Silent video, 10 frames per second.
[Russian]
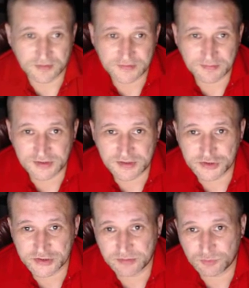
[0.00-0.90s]

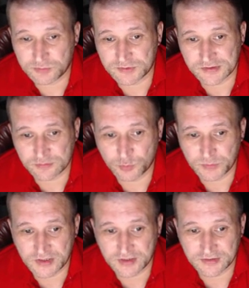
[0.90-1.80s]
автоматическим образом у
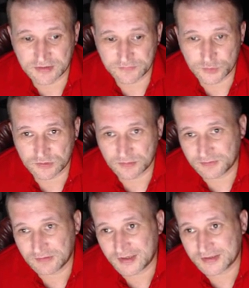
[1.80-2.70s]
меня это все
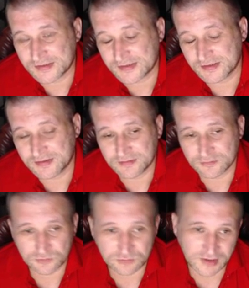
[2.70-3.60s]
добавляется,
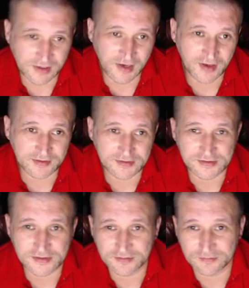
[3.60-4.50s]

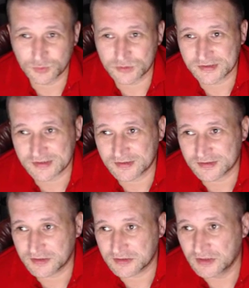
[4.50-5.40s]
удаляется, можно
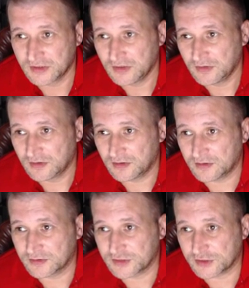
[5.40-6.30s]
сказать.
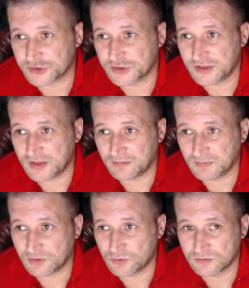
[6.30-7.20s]
А, также я
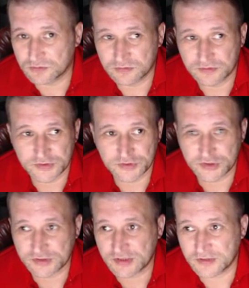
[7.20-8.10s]
могу,
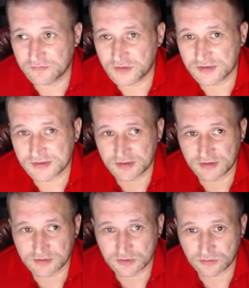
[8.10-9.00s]
сейчас я
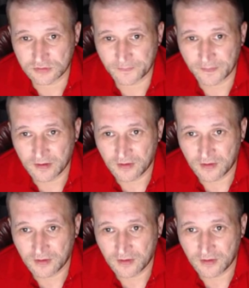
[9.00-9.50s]
Викизейн открою,